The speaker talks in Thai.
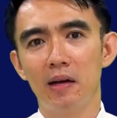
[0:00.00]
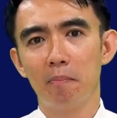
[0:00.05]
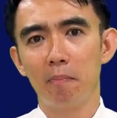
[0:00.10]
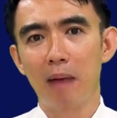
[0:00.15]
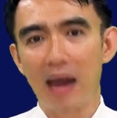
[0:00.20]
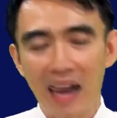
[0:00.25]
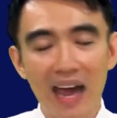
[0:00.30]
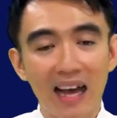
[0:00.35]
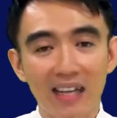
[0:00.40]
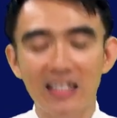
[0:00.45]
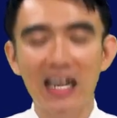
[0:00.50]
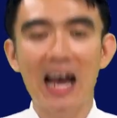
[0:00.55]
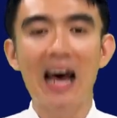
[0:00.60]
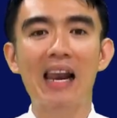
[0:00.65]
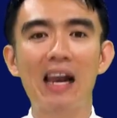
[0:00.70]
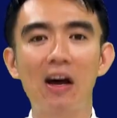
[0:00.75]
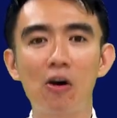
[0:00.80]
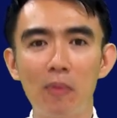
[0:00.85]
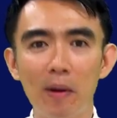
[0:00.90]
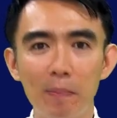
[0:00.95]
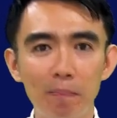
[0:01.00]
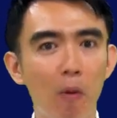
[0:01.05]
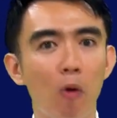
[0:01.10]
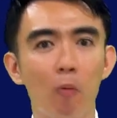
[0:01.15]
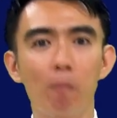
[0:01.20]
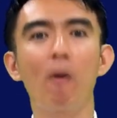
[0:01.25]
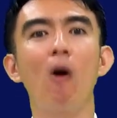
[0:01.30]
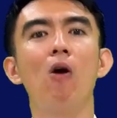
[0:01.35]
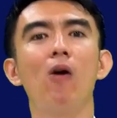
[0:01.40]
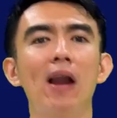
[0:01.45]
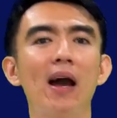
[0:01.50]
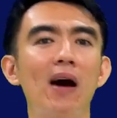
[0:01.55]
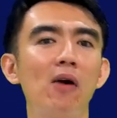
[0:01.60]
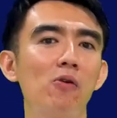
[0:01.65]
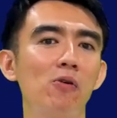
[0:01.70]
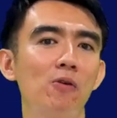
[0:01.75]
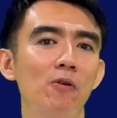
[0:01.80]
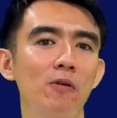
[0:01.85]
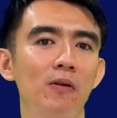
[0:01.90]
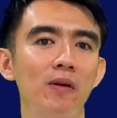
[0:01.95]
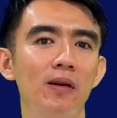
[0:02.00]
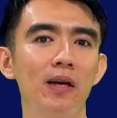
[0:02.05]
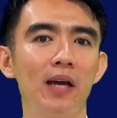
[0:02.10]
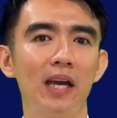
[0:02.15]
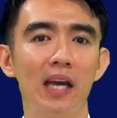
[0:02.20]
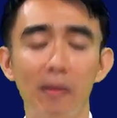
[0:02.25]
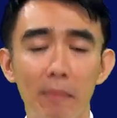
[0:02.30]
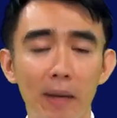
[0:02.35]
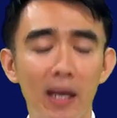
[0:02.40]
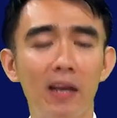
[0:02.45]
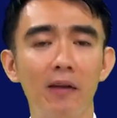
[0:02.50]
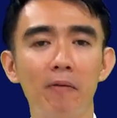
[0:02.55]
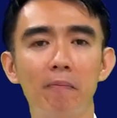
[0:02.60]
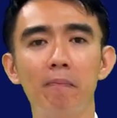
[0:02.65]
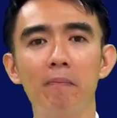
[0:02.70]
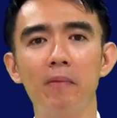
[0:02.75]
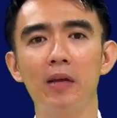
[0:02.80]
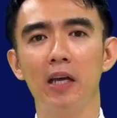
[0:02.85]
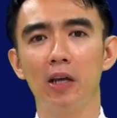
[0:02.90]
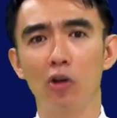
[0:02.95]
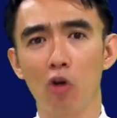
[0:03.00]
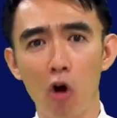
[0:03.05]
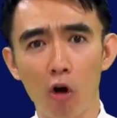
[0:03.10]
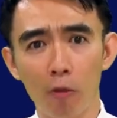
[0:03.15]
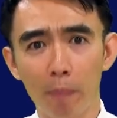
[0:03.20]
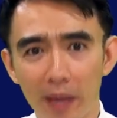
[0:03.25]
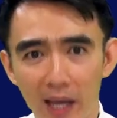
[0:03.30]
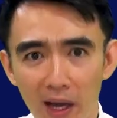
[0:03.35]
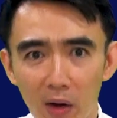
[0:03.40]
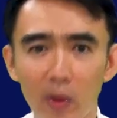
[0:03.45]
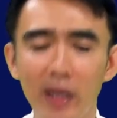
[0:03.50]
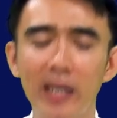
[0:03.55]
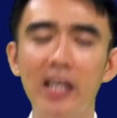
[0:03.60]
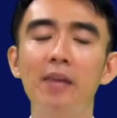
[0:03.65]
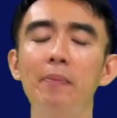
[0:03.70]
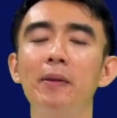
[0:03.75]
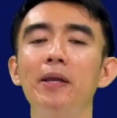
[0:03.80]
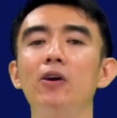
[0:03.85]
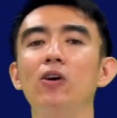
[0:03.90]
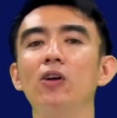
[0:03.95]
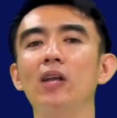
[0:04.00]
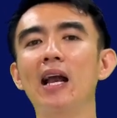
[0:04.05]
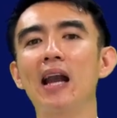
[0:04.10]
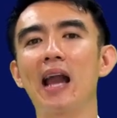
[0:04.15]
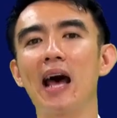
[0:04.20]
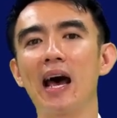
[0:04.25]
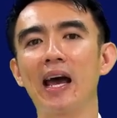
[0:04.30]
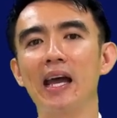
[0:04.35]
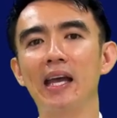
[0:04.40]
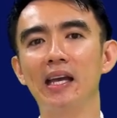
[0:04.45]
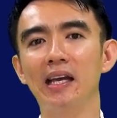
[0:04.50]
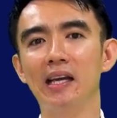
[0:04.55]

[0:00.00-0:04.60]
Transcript: มารักษาเรามาปกป้องเราเอเมนขอเพียงวันนี้พี่น้องทั้งหลาย